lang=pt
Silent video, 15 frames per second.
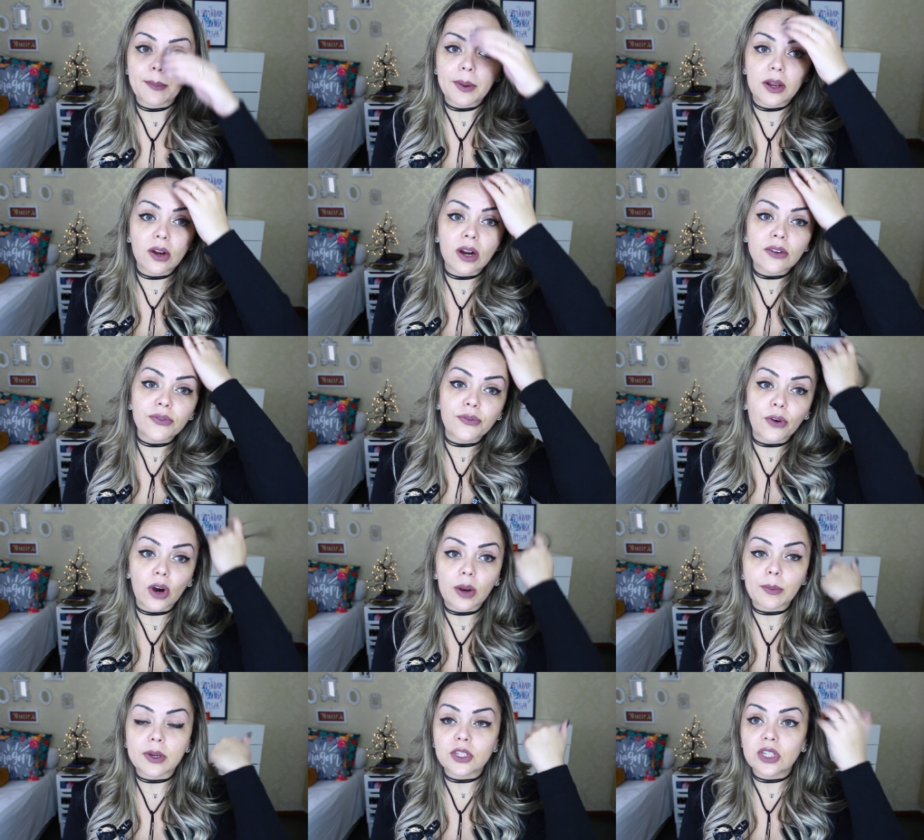a melhor
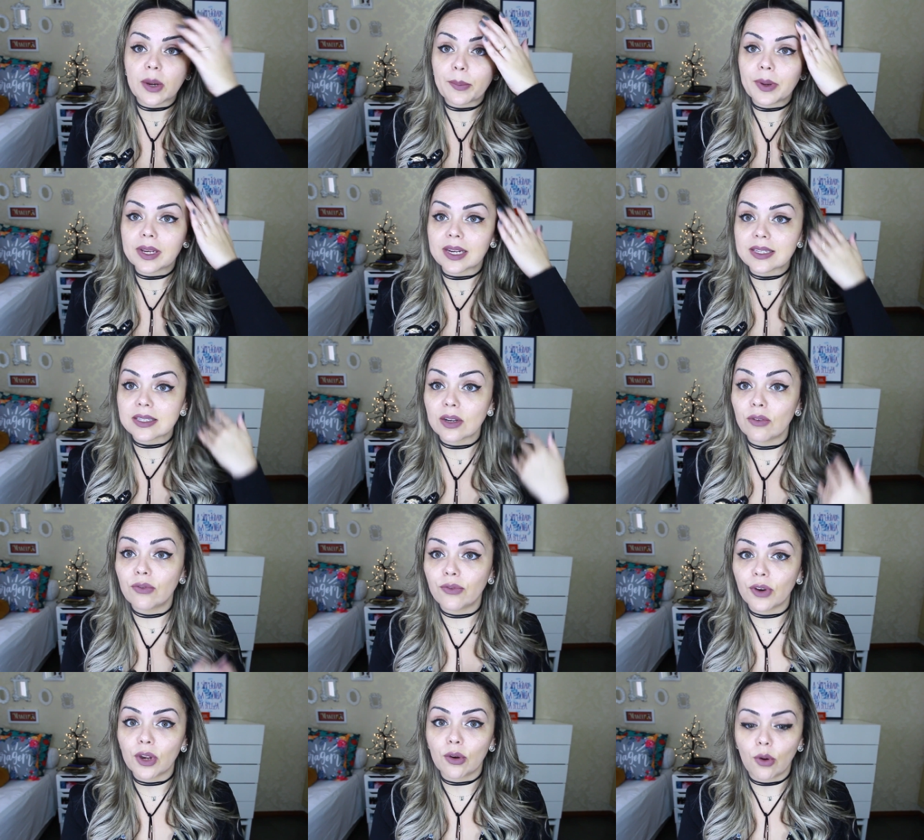forma de
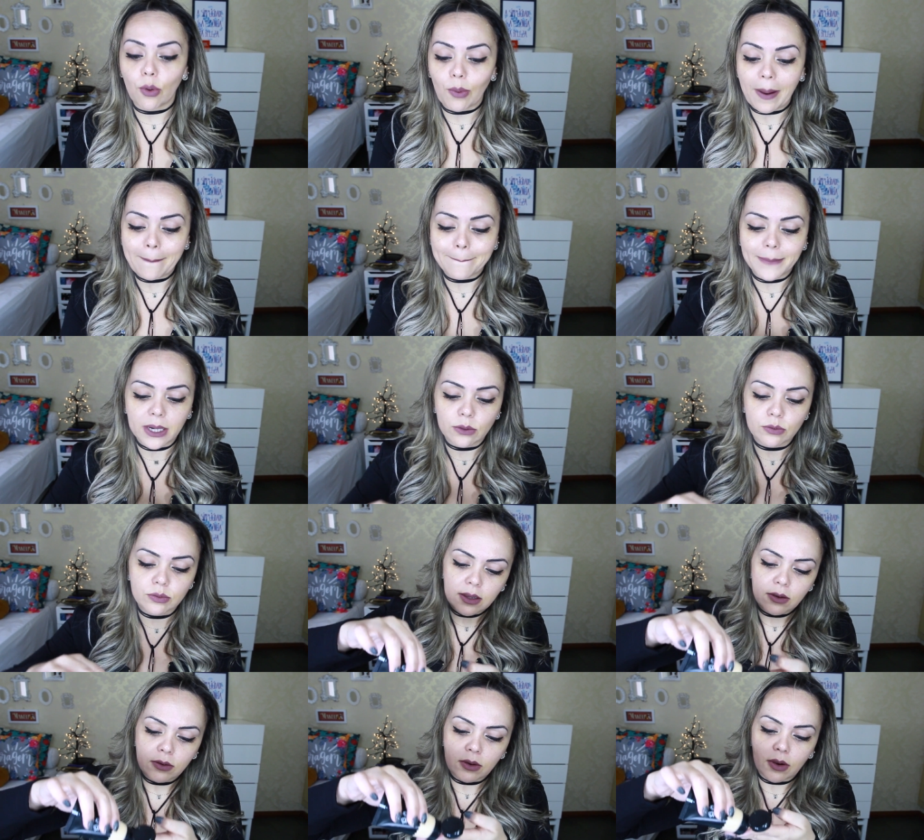aplicação foi com a mão.
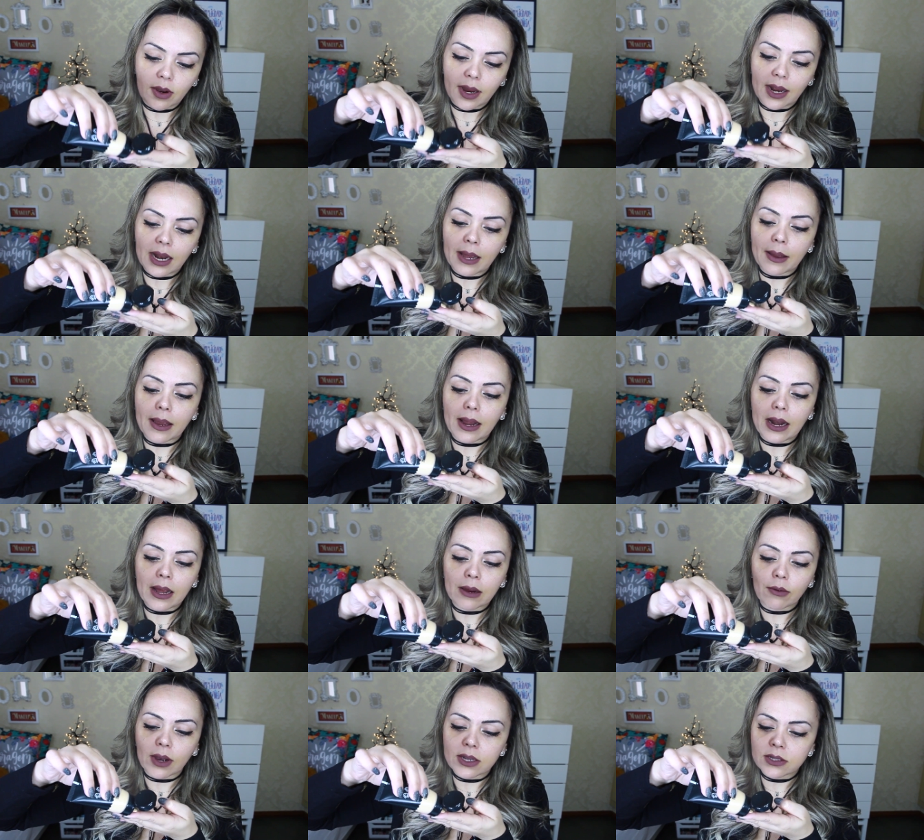Então, ó, ela, é,
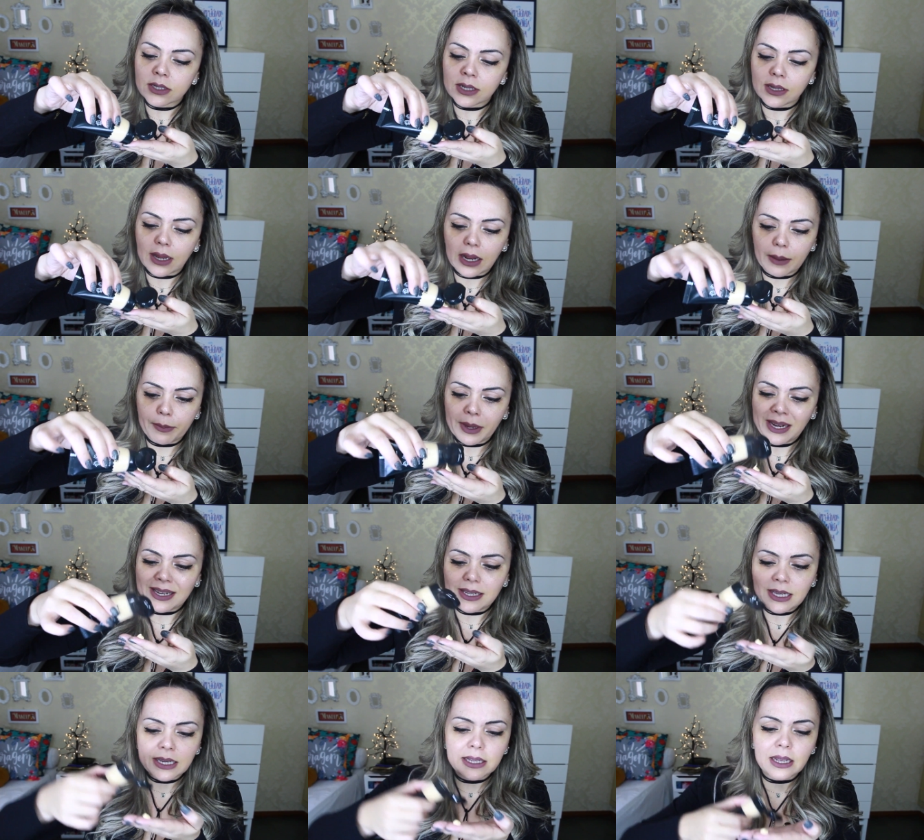ela é quase, ela é
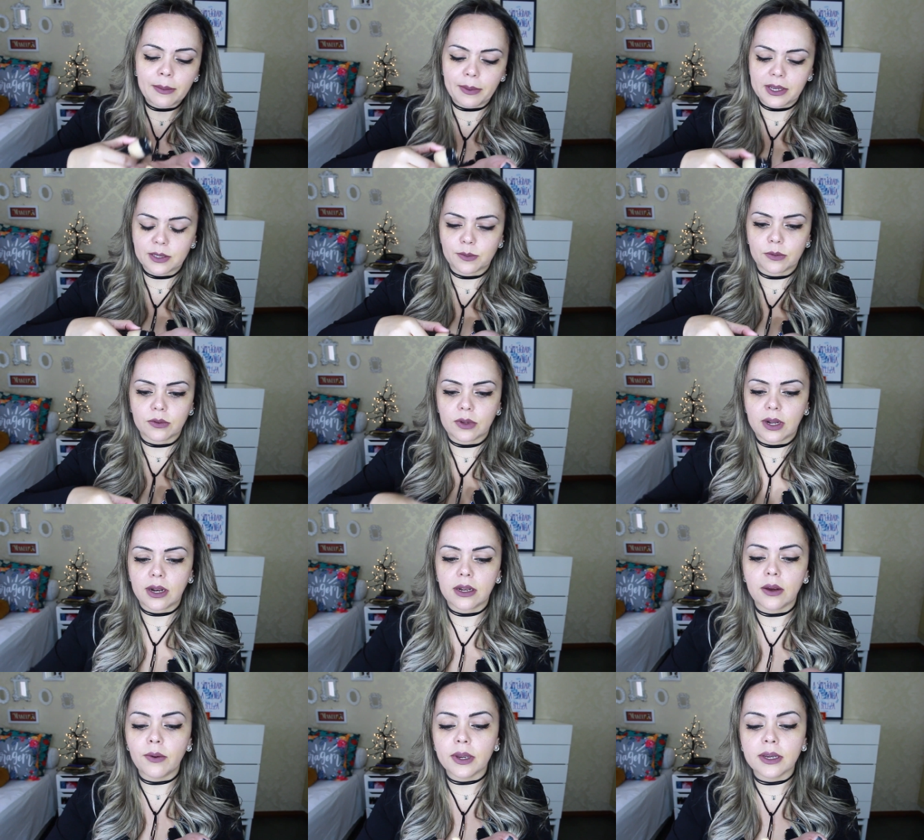bem líquida mesmo,
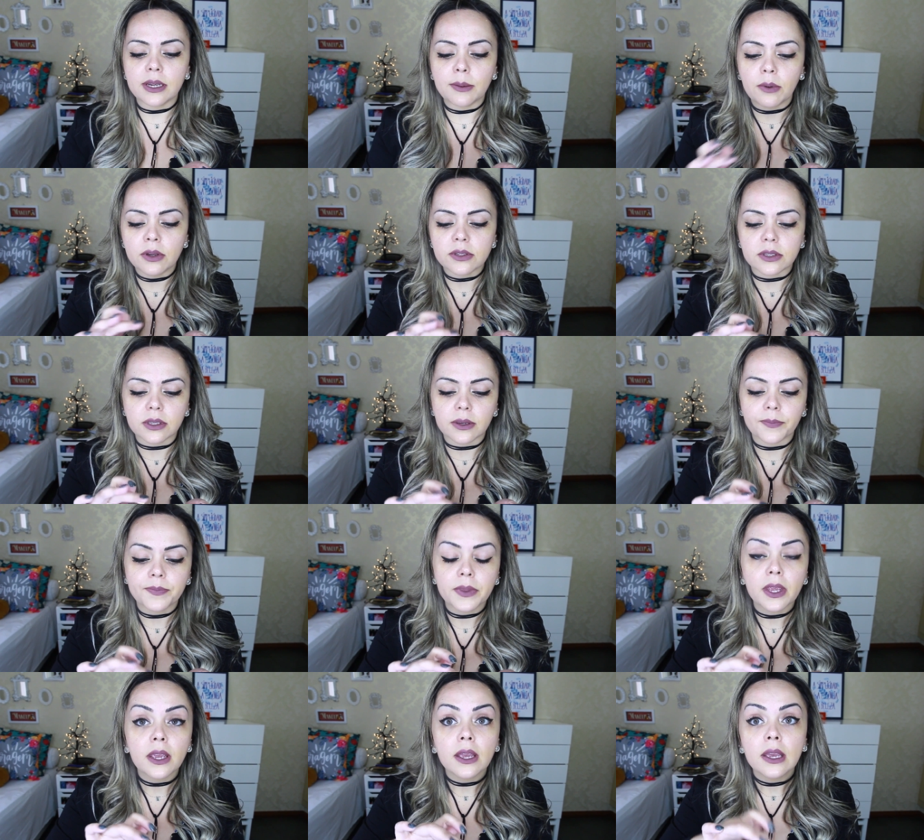ela não é cremosinha.
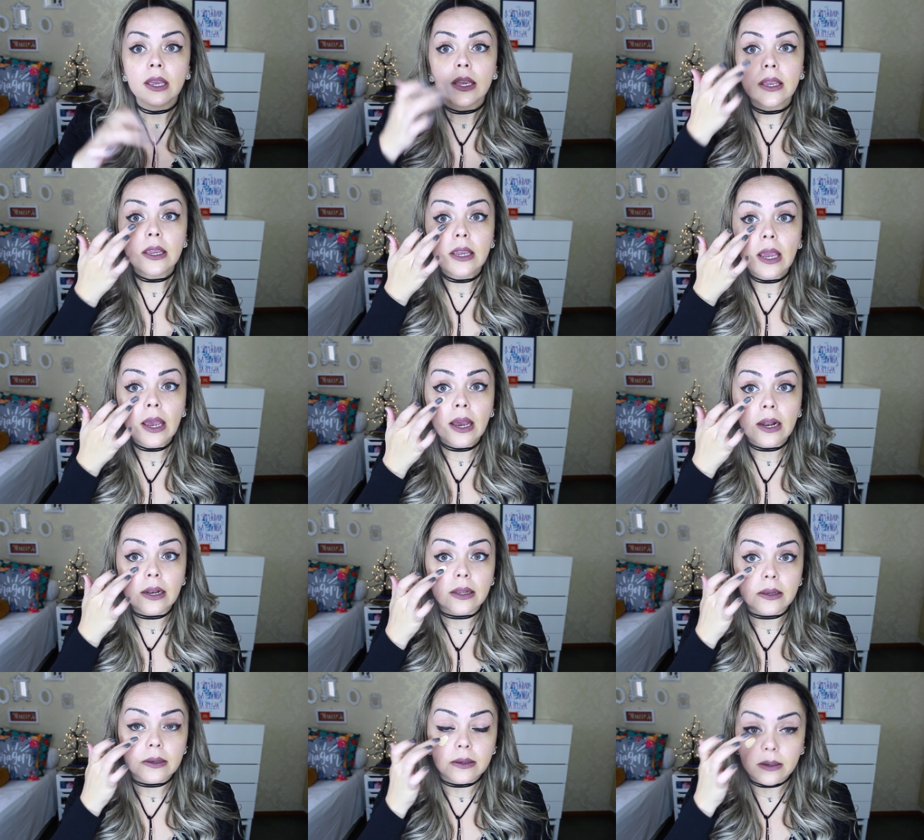E
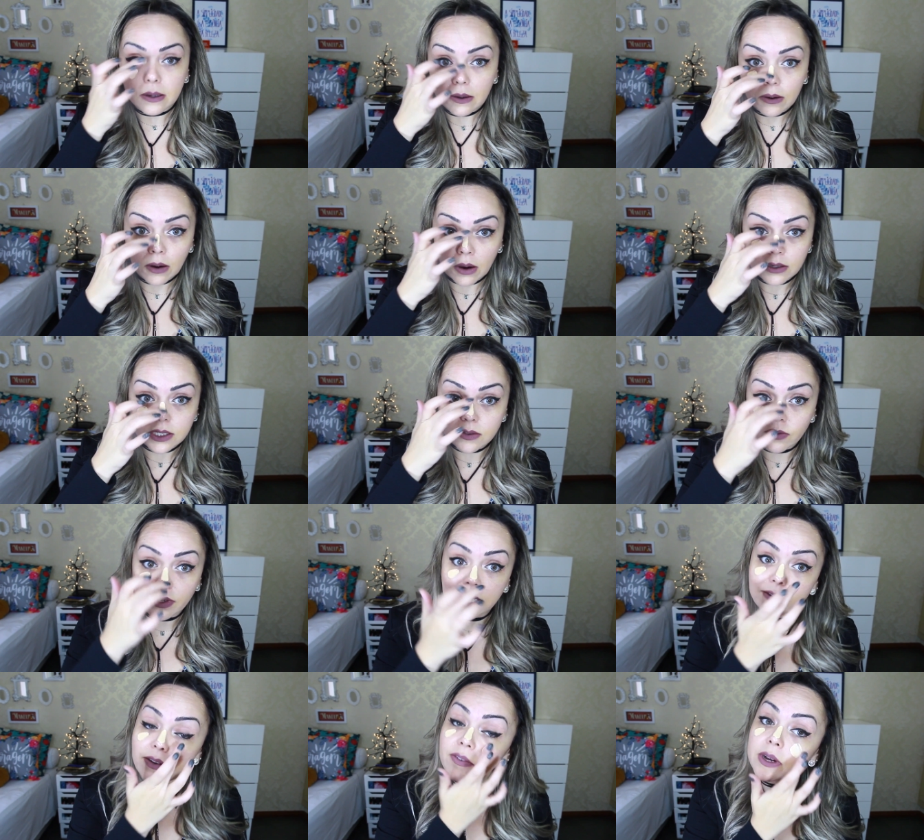ela, ó, vocês vão
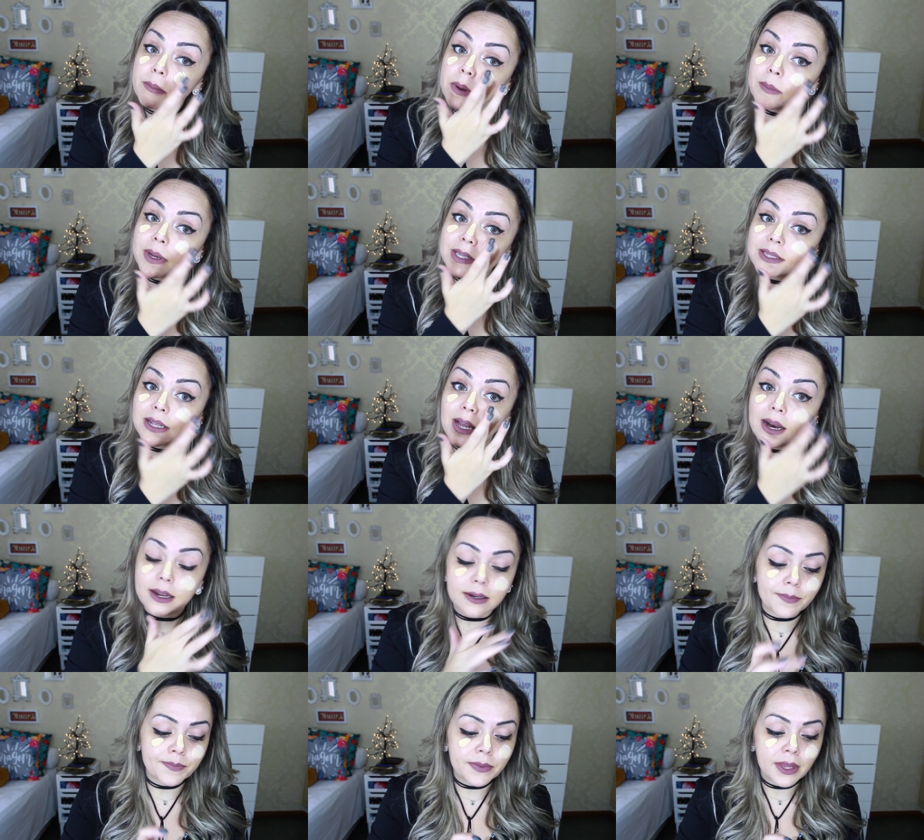ver que ela vai ficar bem mais
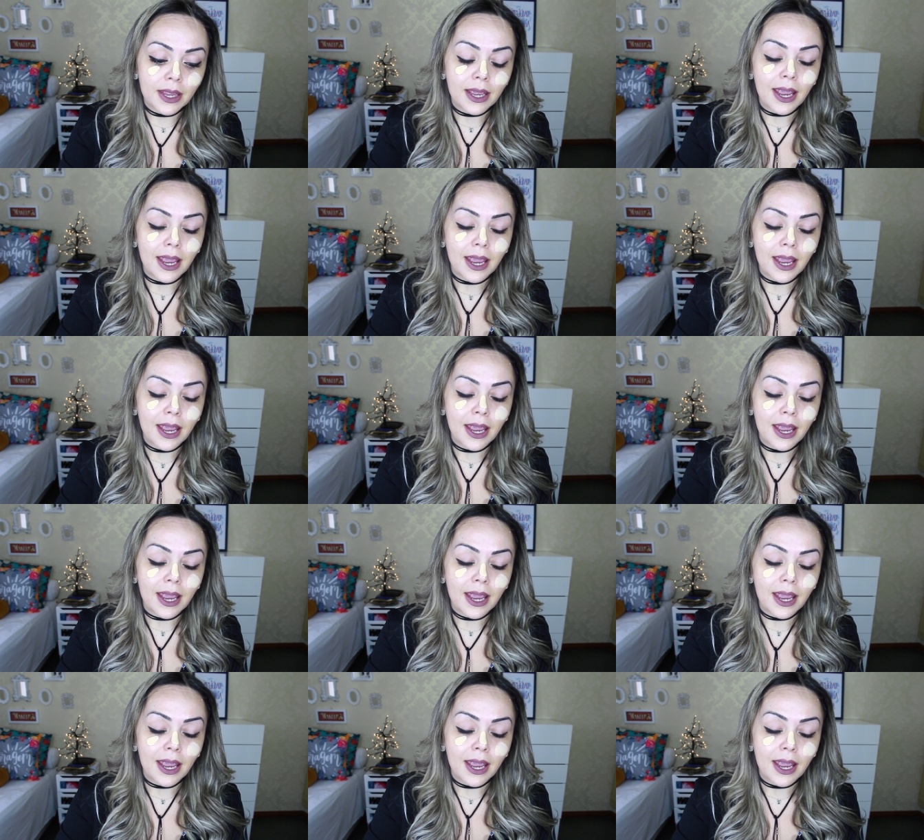clara,